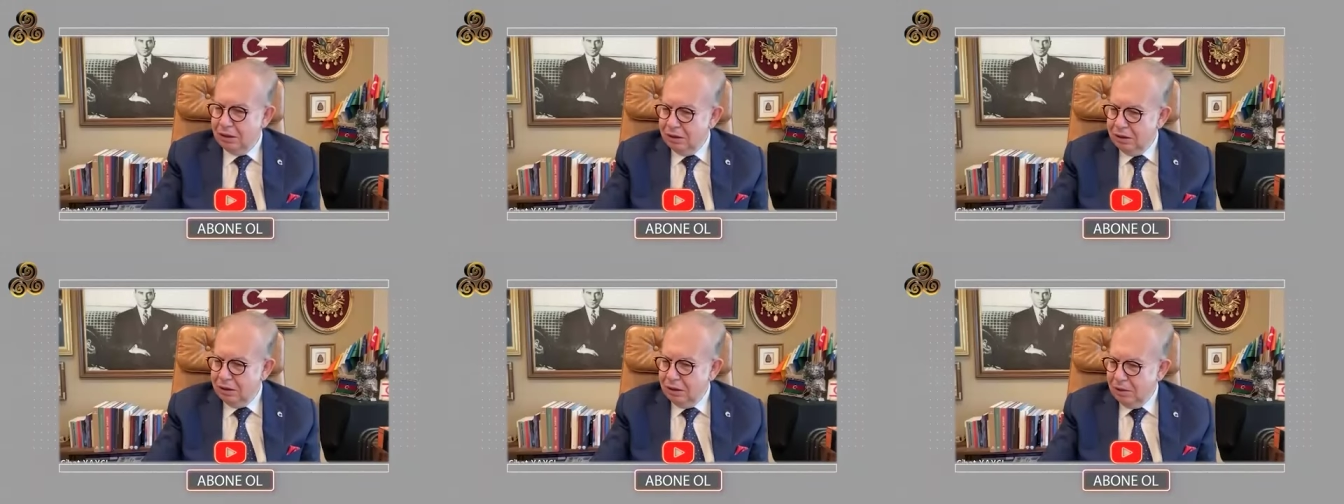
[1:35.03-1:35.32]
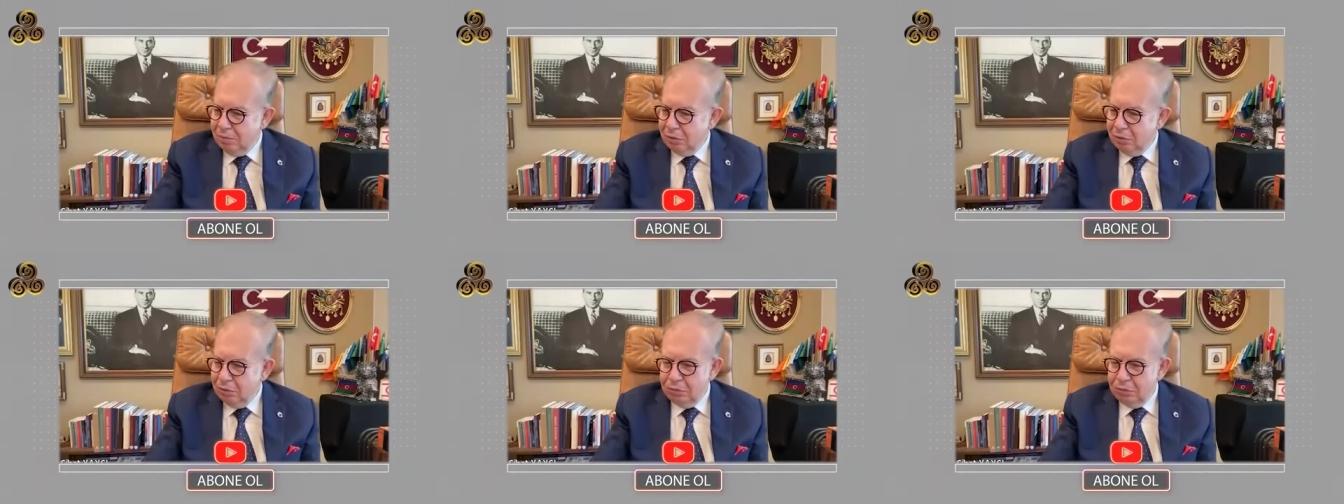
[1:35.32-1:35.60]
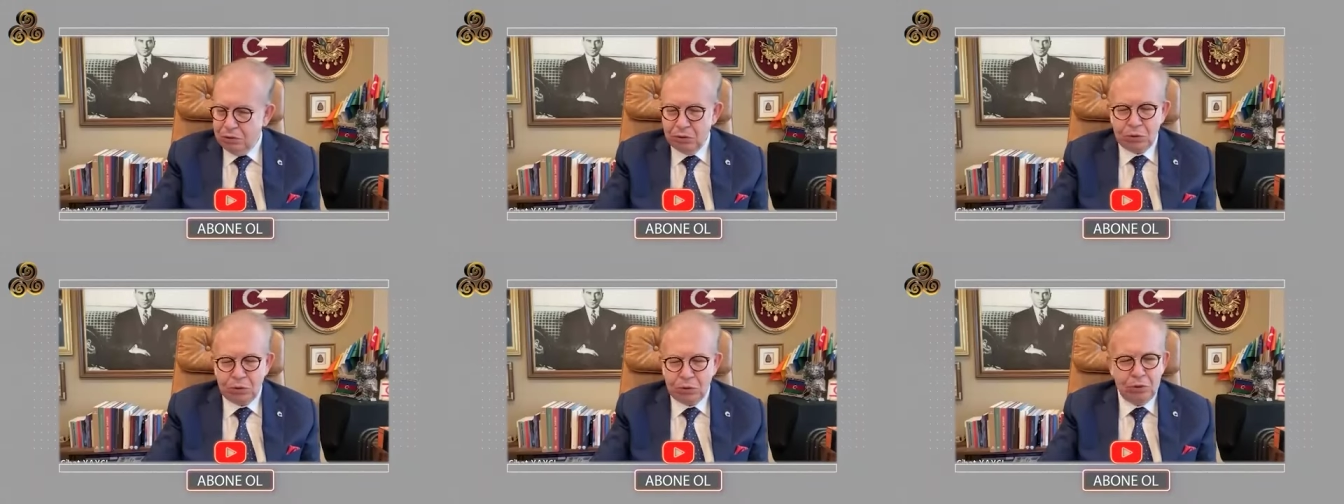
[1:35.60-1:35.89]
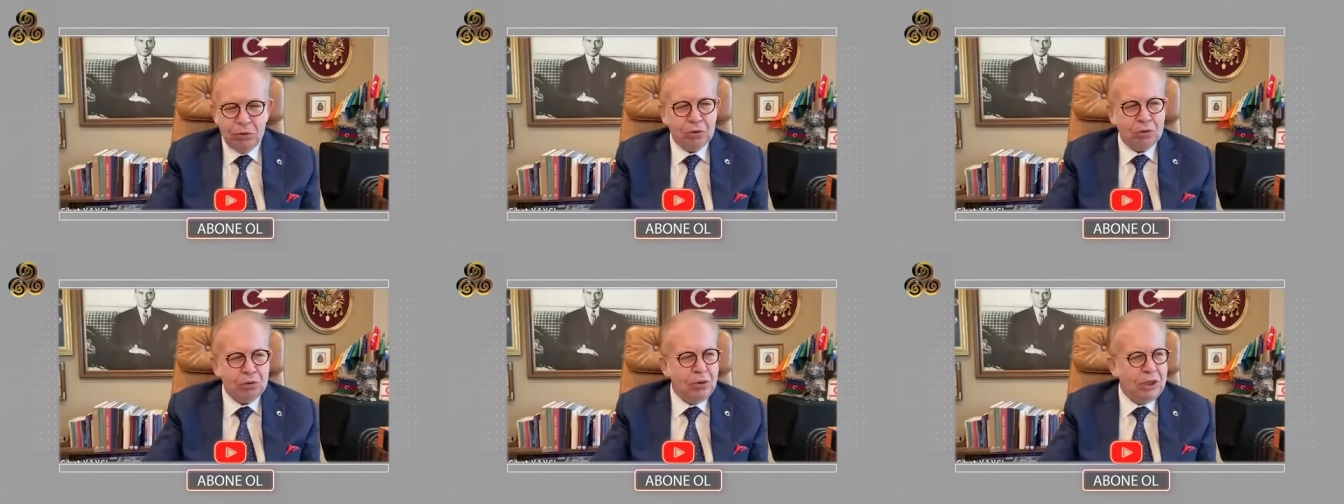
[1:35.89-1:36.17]
hem nüfus
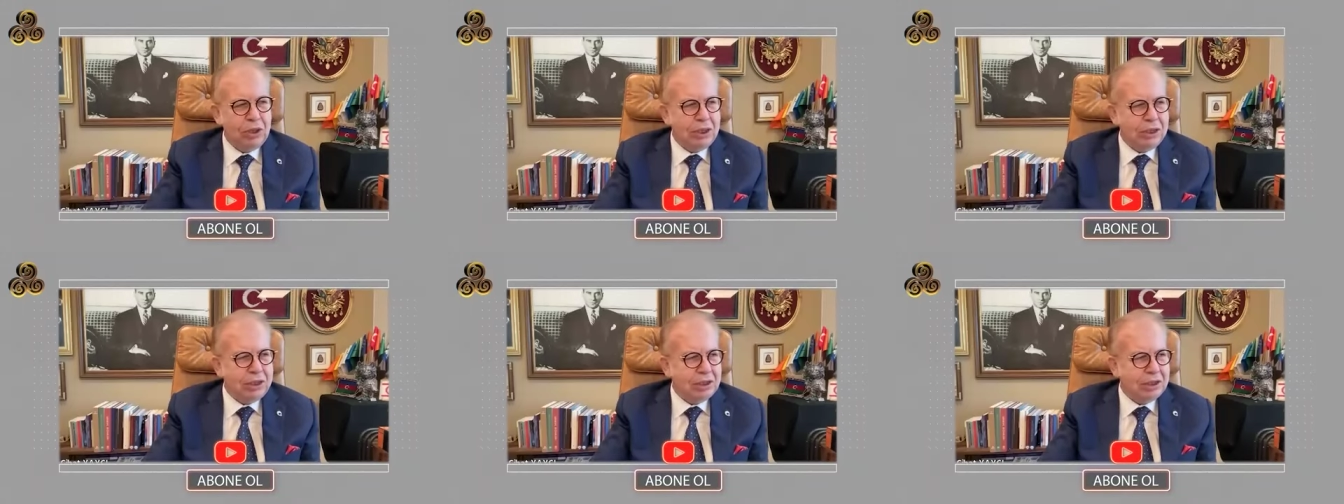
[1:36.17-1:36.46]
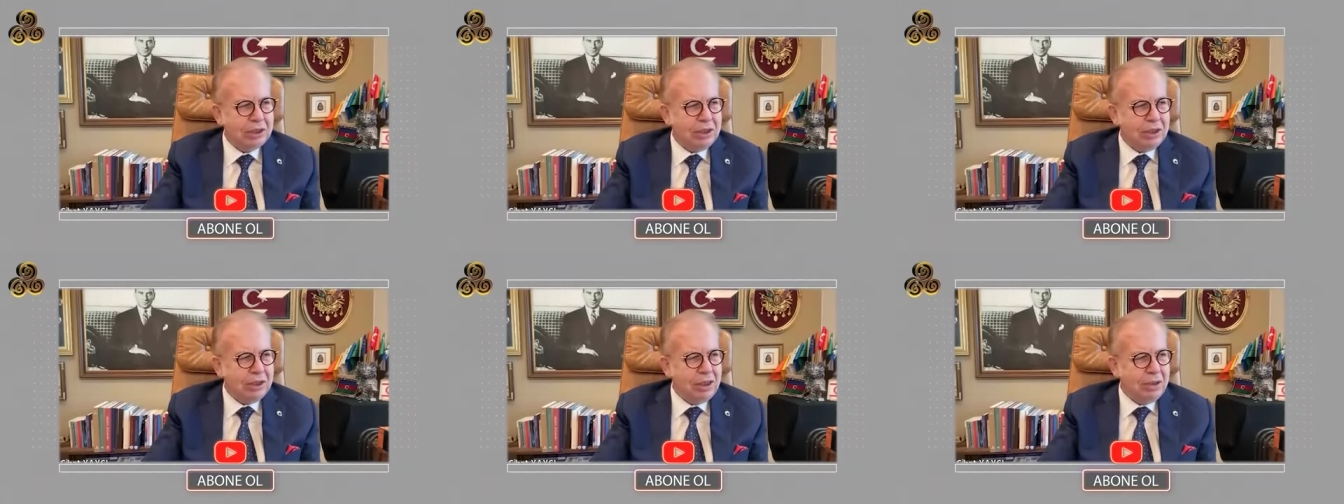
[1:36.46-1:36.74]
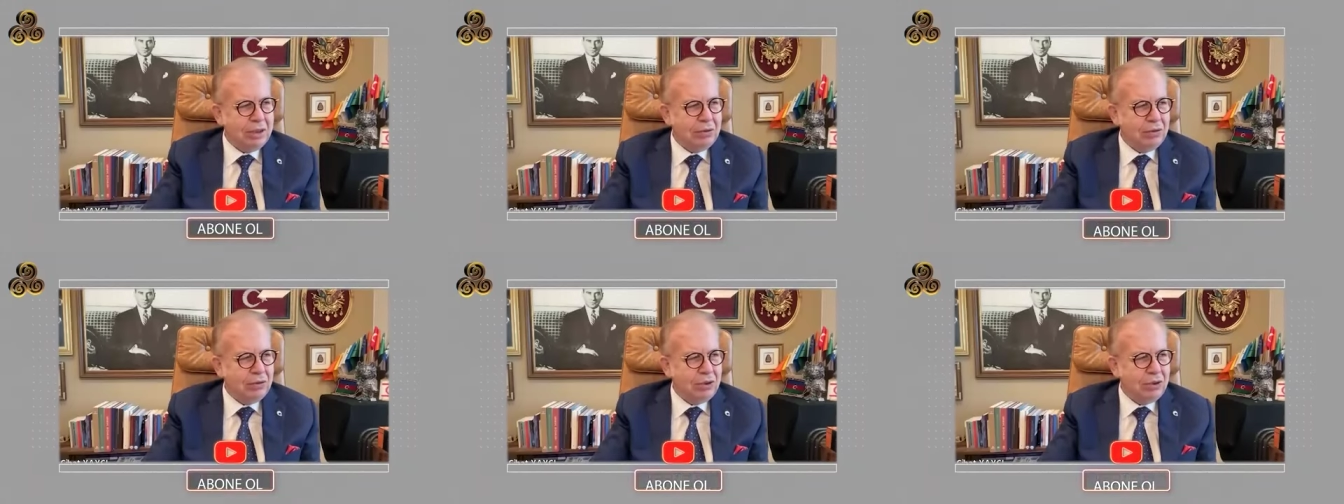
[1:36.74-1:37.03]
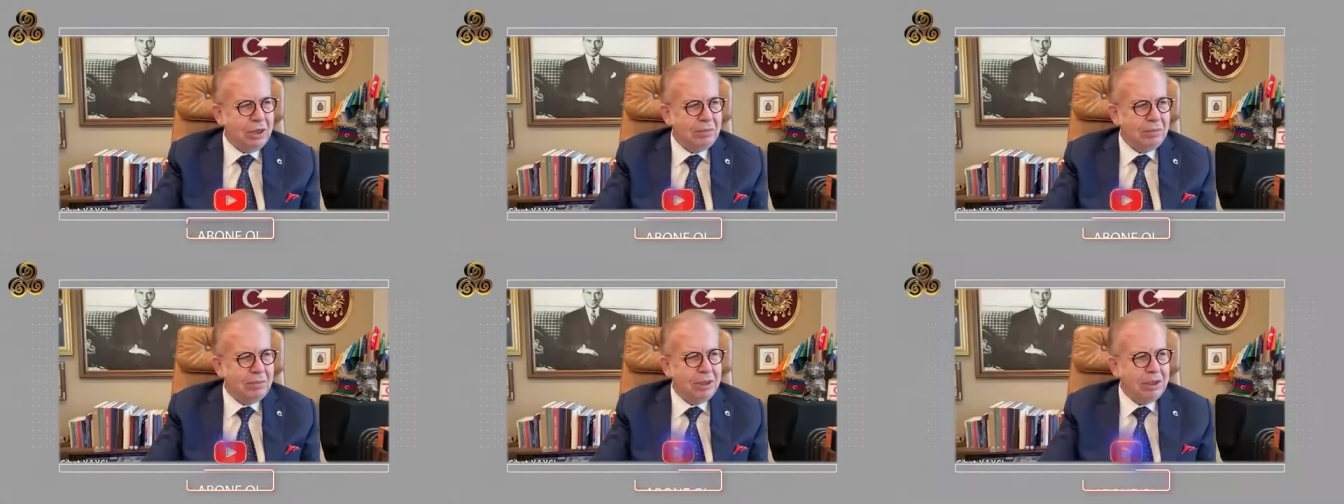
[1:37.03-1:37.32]
kontrolü açısından
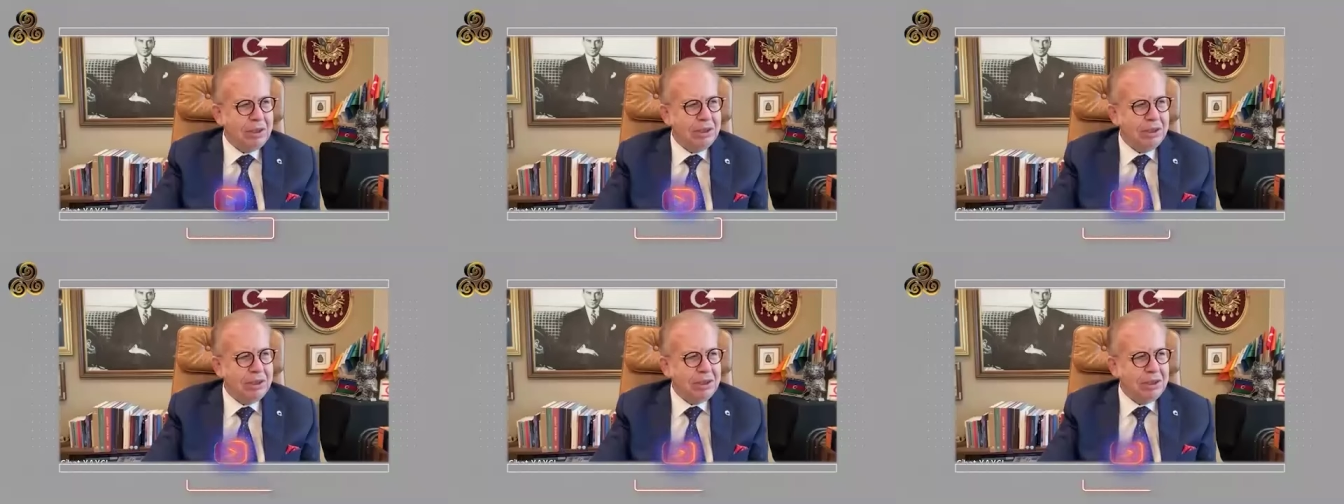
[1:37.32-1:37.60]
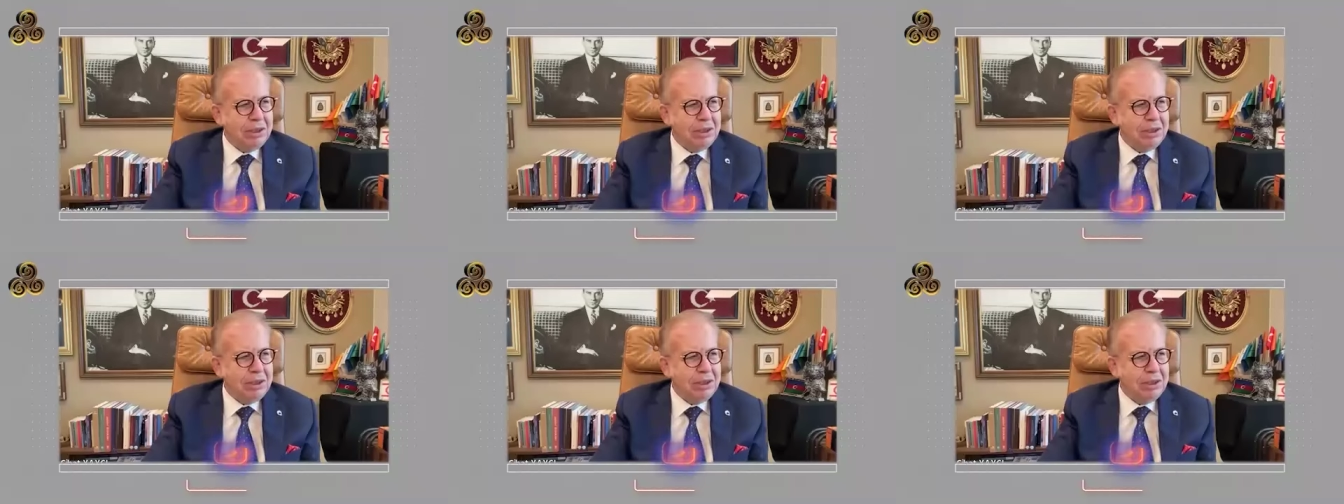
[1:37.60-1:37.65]
önemli